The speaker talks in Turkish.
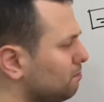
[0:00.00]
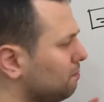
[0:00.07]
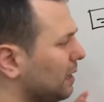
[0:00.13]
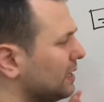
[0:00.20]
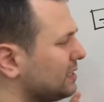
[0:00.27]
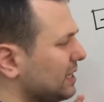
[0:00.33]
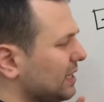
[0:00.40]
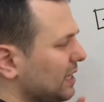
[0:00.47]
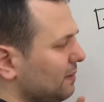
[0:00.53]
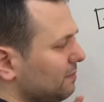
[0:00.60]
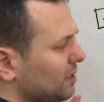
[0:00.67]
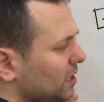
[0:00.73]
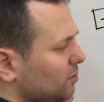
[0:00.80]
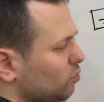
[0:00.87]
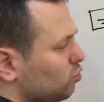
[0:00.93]
bahsedeyim,
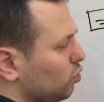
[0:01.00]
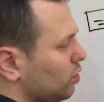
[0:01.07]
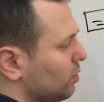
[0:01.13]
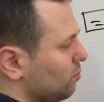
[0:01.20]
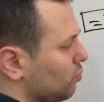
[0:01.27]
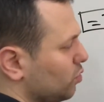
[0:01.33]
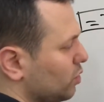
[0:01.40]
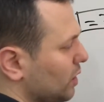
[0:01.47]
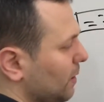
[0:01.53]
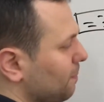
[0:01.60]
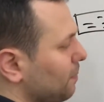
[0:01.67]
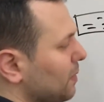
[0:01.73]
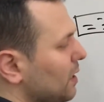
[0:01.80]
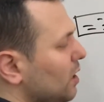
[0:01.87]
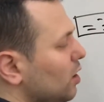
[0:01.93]
girmiş olayım
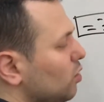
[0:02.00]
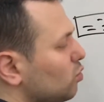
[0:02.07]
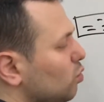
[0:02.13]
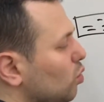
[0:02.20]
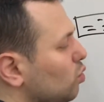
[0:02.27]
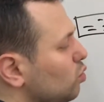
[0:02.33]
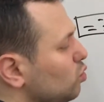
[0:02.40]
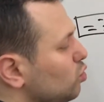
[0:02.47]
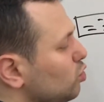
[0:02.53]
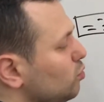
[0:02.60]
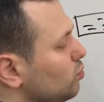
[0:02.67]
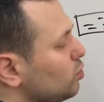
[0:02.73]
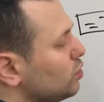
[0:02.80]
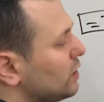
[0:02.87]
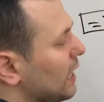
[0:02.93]
buradan.
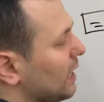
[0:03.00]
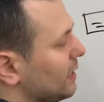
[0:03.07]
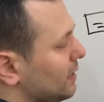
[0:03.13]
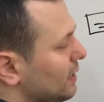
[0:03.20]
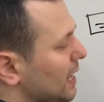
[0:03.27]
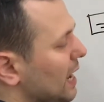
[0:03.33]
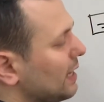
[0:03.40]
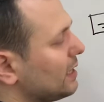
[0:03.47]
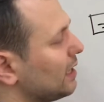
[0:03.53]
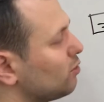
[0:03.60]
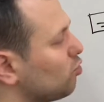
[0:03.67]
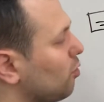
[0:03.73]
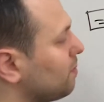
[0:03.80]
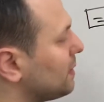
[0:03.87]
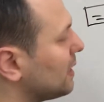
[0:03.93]
Dokunduğumuz yer nereden
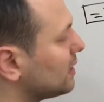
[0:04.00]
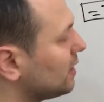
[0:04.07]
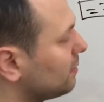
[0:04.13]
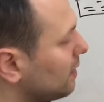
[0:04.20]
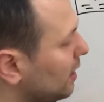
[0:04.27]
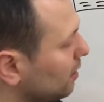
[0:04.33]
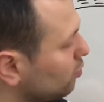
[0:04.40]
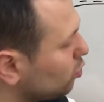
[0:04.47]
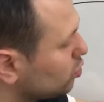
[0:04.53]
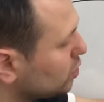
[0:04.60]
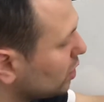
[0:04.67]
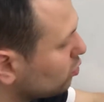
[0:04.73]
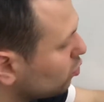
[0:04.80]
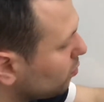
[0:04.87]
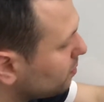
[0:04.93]
topraklama
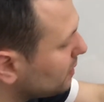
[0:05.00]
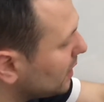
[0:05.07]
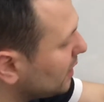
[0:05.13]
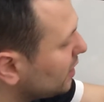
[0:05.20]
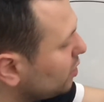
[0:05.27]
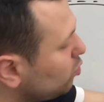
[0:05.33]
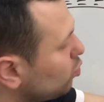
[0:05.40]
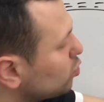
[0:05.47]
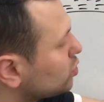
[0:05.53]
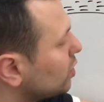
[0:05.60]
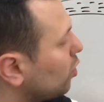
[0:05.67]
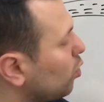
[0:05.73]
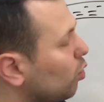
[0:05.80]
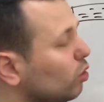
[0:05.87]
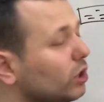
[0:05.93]
alıyorsak, toprağa gidiyorsa
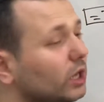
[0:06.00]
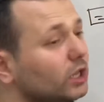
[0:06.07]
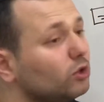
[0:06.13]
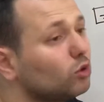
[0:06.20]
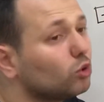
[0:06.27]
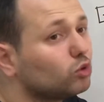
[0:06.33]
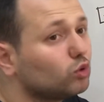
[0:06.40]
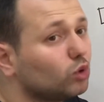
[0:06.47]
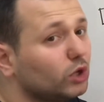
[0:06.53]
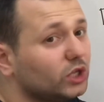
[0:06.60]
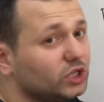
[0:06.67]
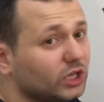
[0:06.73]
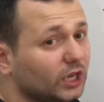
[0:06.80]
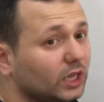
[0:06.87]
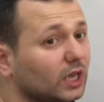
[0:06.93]
orayı
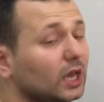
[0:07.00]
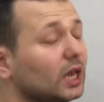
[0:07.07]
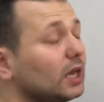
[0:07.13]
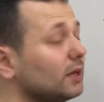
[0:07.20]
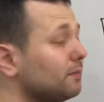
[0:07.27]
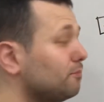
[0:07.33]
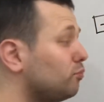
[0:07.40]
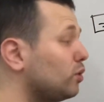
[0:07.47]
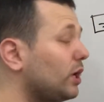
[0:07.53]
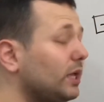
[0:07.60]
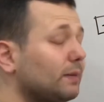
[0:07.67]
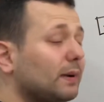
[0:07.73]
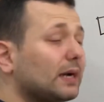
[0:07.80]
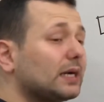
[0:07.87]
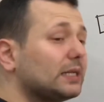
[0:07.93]
nötrleyecek.
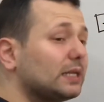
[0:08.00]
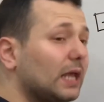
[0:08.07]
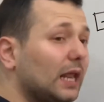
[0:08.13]
Burayı bakın